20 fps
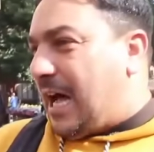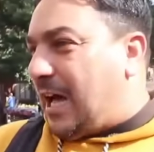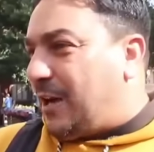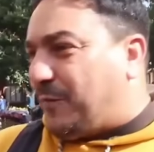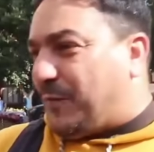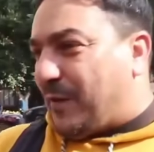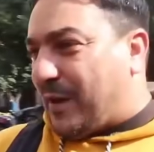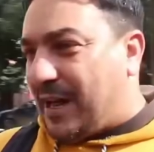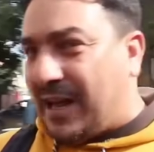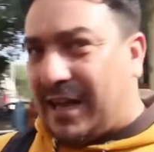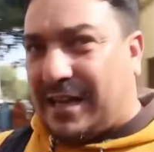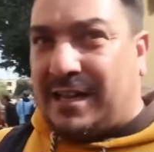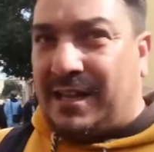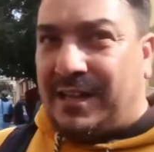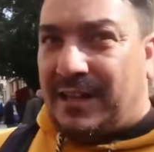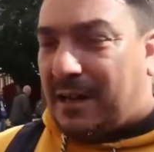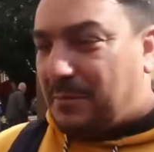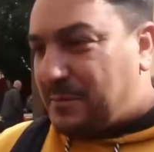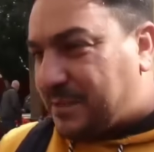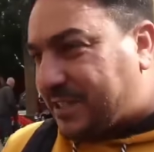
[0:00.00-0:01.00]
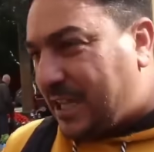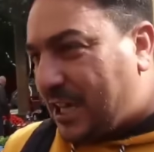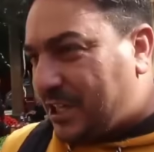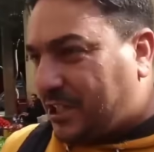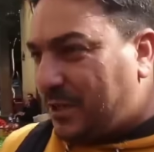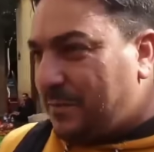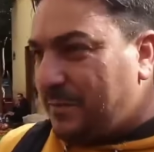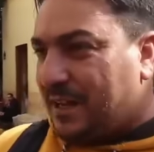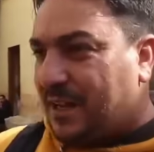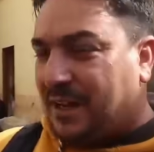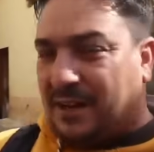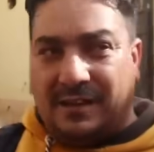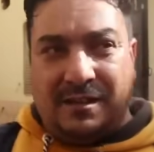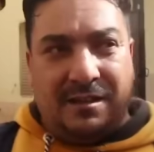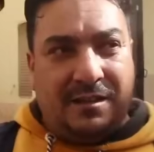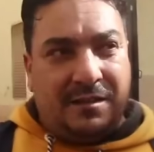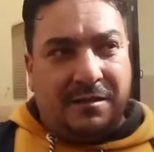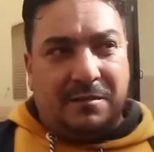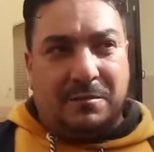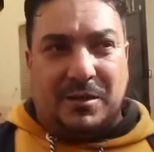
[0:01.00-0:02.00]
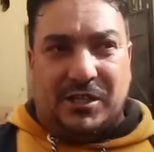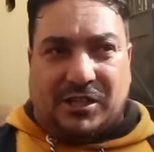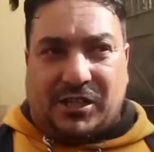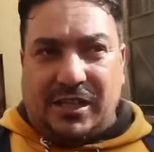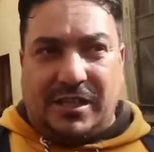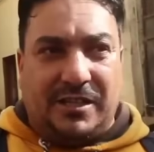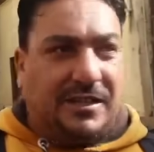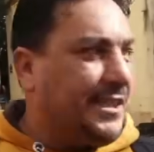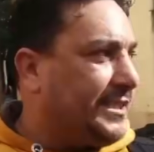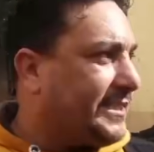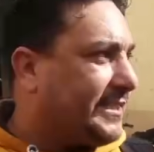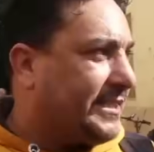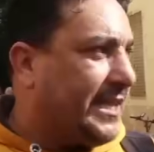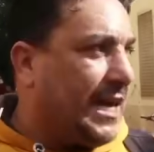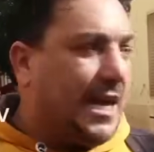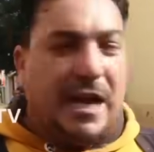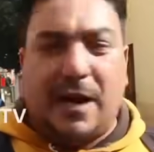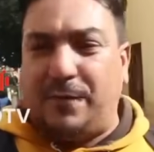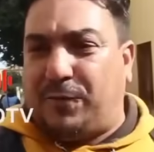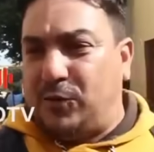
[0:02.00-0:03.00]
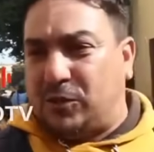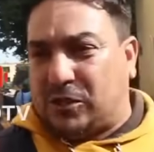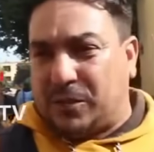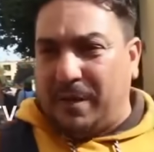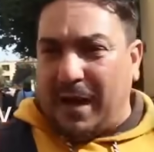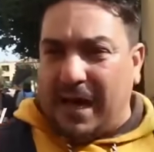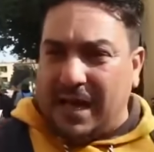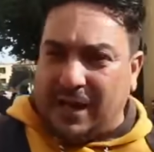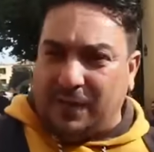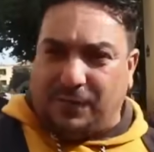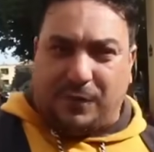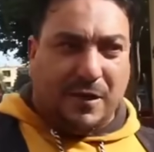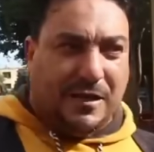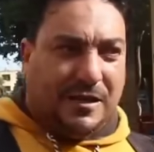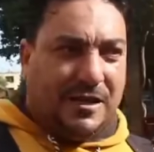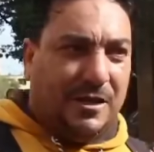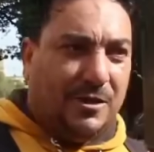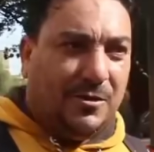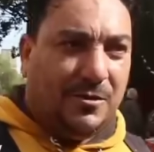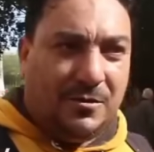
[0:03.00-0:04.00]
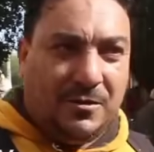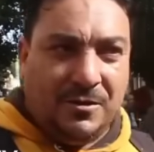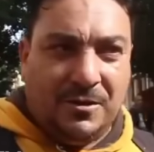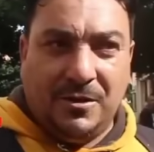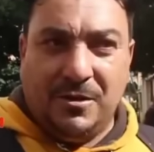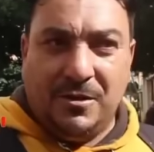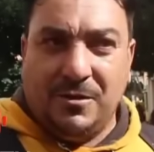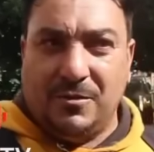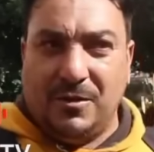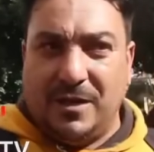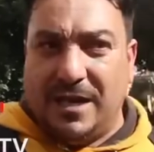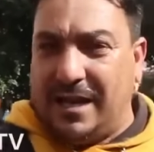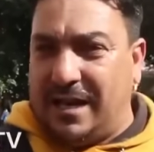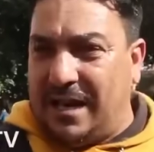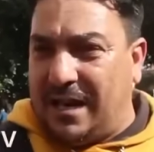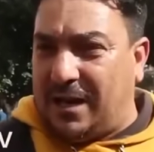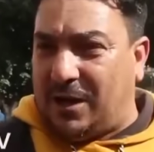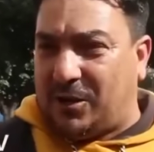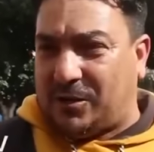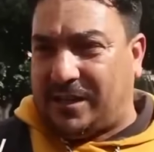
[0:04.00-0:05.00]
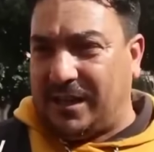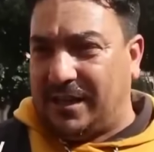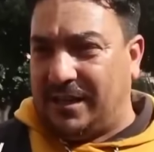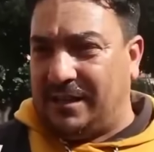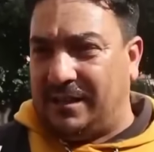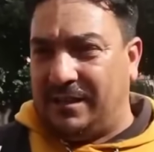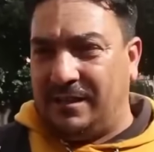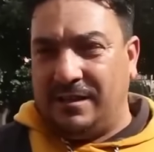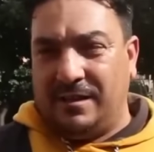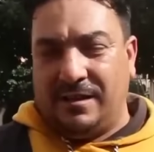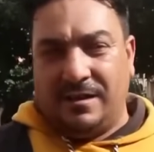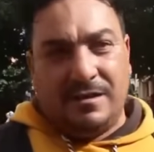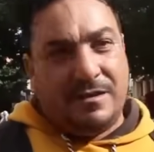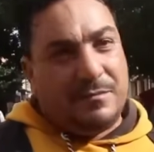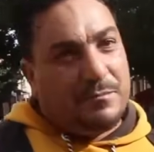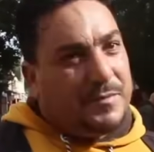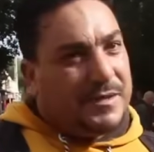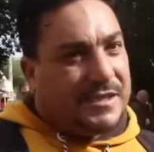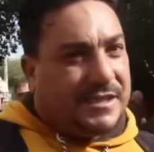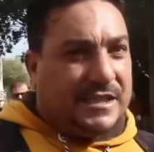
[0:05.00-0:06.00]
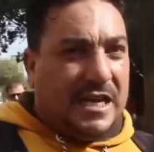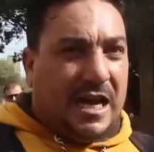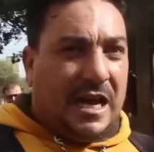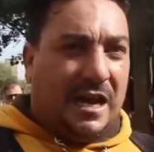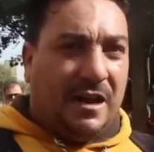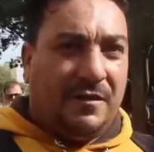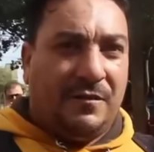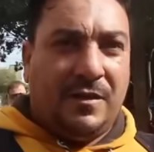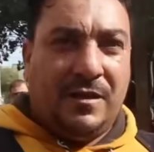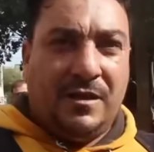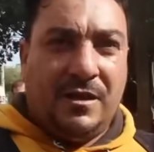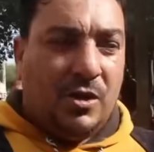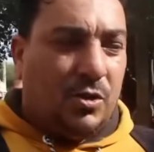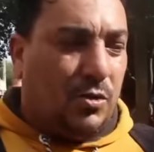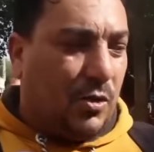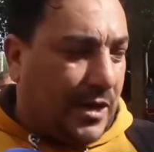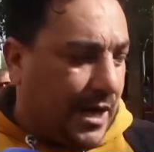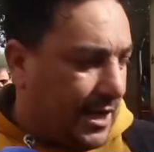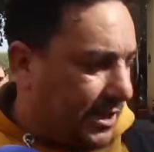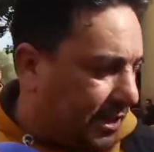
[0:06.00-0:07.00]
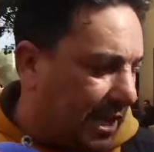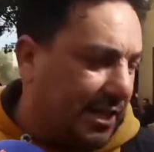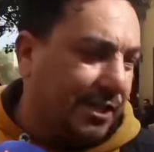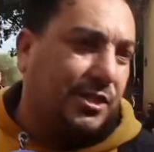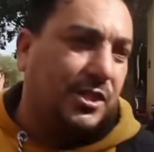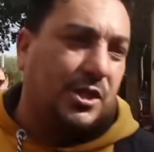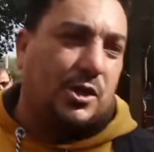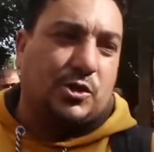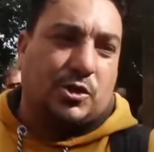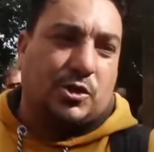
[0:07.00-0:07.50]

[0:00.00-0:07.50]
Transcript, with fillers: 1000 راك 1500 ماشي يدي 6000 و7000 في الكيلو ولا لا لا اختي بزاف دوكا انت تشري